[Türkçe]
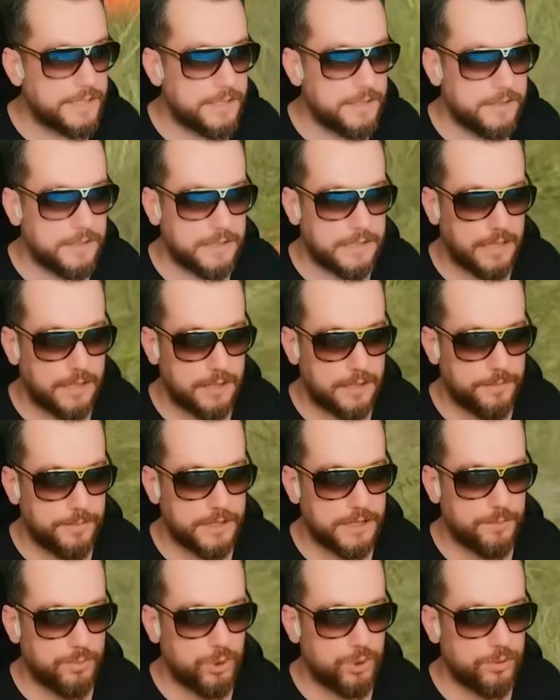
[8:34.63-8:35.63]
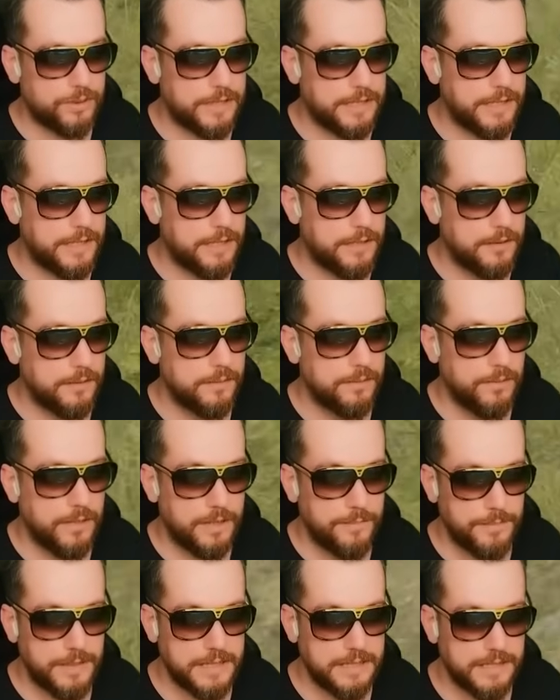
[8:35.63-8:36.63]
kill çıkartamadım şurada ya.
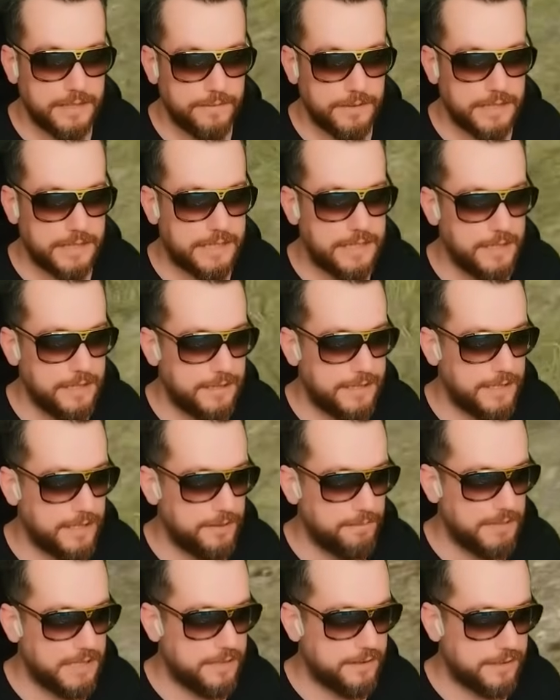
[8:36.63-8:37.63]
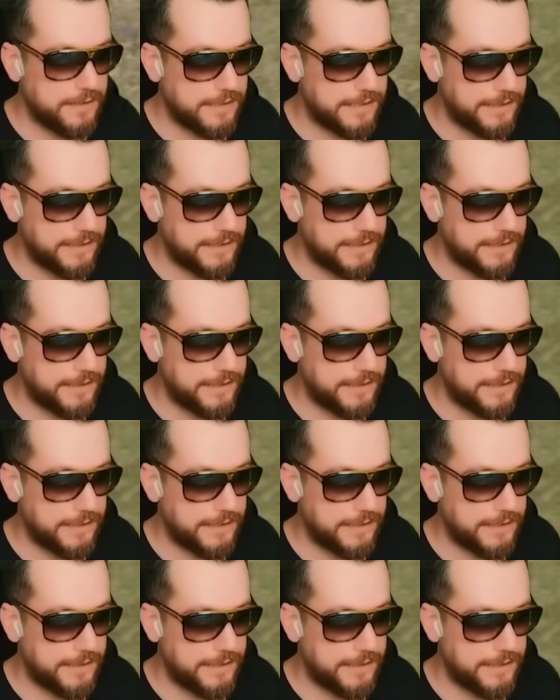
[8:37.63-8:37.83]
Ulan bazen var ya kendi kendime nazar